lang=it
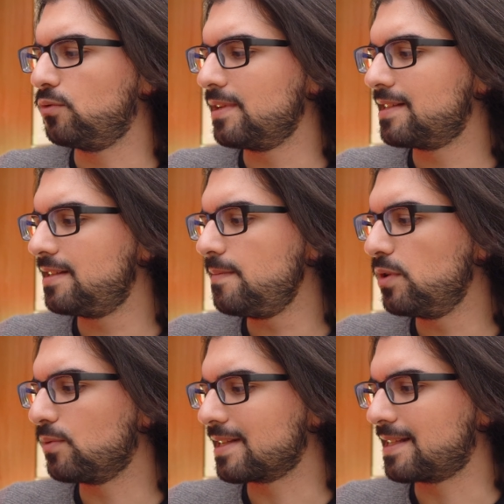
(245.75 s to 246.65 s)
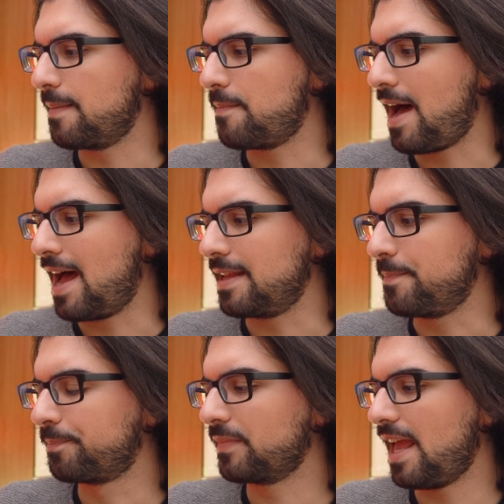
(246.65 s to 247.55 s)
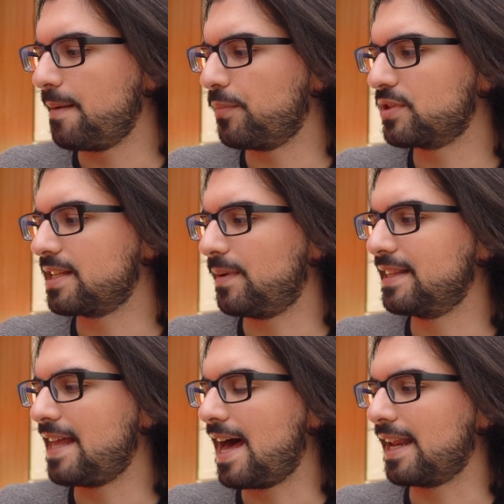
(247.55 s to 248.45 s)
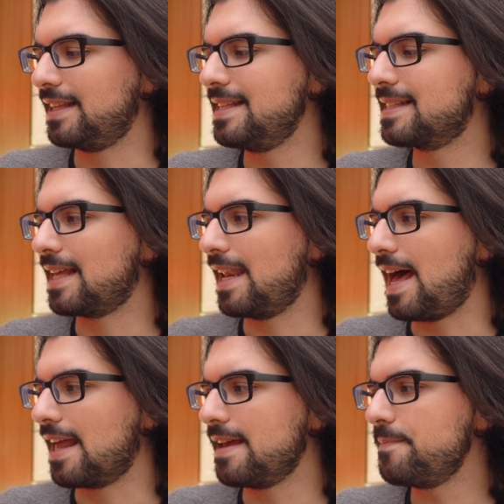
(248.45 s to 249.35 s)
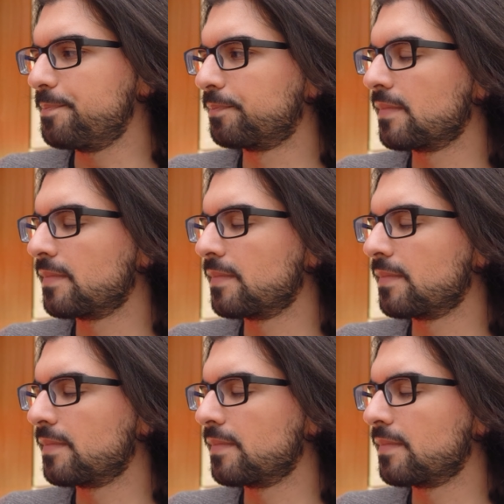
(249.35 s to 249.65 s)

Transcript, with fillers: Dual SIM Dual Standby e possiamo andare ad installare